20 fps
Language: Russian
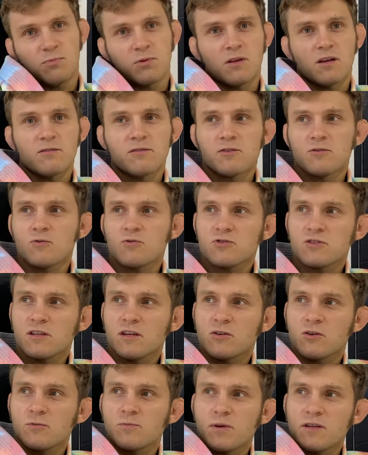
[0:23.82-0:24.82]
половину уже
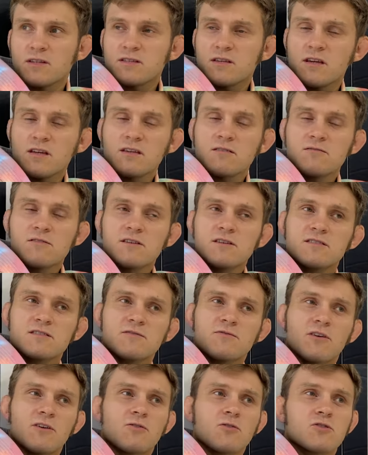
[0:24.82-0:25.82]
народ подтягивается,
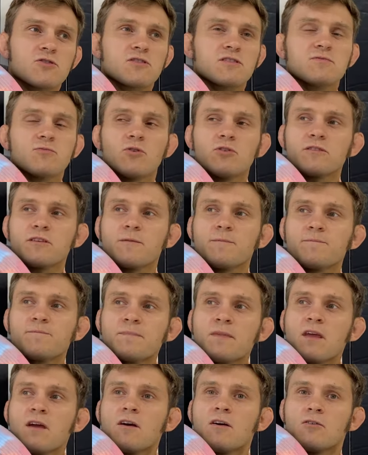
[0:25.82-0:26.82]
в окошко смотрим
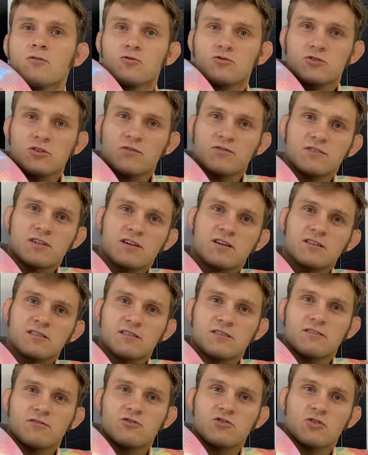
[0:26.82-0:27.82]
уже всех
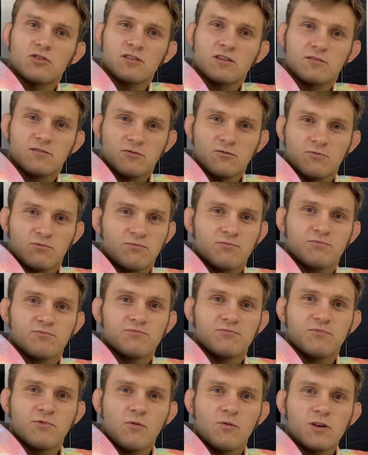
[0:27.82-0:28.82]
этих девчонок, ну,
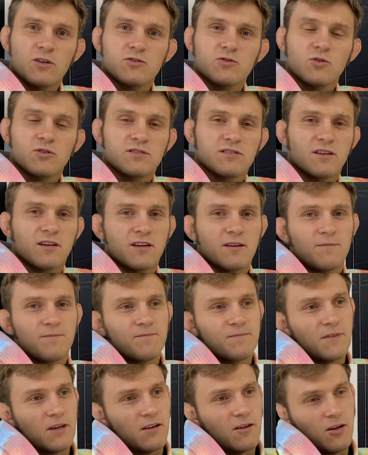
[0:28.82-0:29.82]
в лицо знаем.
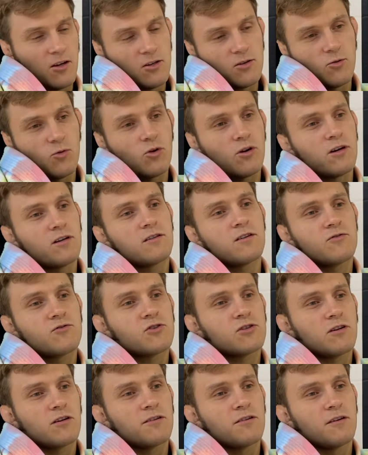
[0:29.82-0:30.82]
Такая, о, а этой
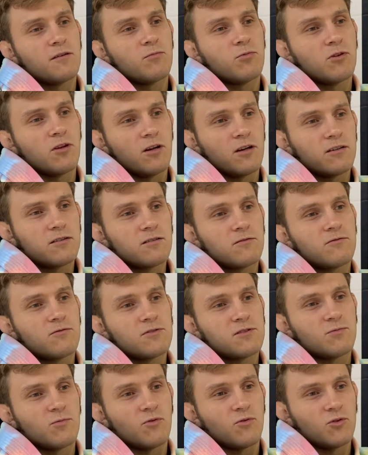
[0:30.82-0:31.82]
вчера не было, а это,
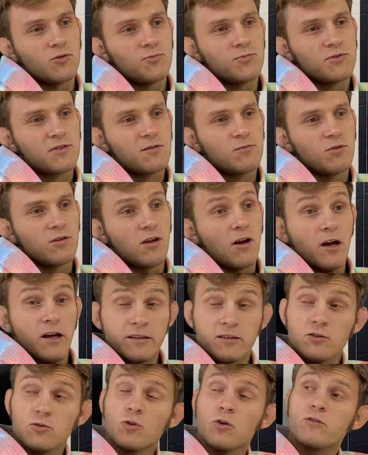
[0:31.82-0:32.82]
видимо, в отпуске была, а
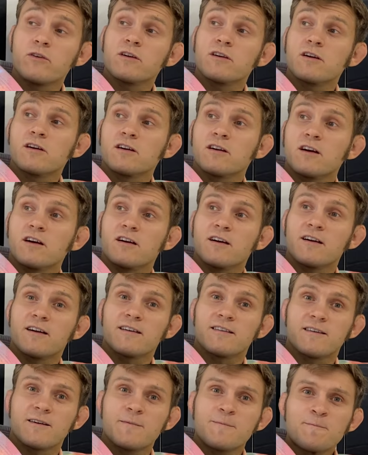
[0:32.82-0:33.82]
это новенькая
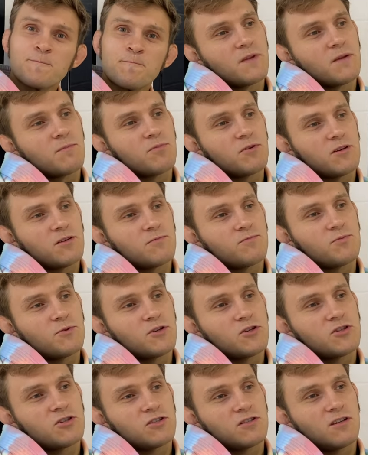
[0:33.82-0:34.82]
какая-то. Пере,
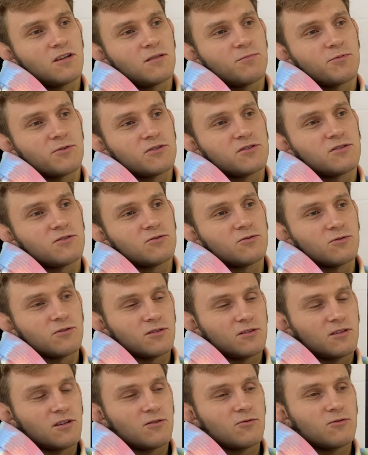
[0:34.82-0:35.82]
пересчитал
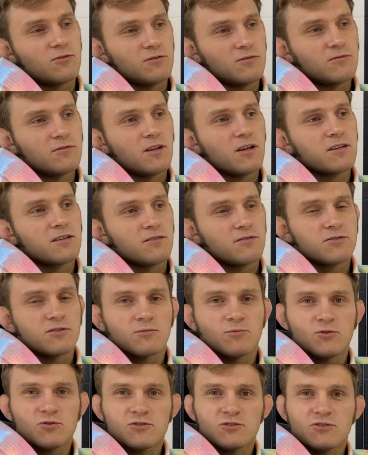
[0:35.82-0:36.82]
проституток такой, ну ладно, все,
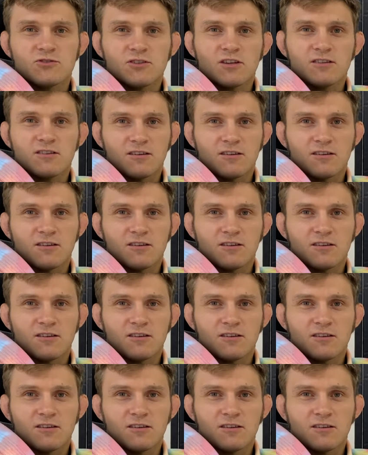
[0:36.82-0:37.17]
можно начинать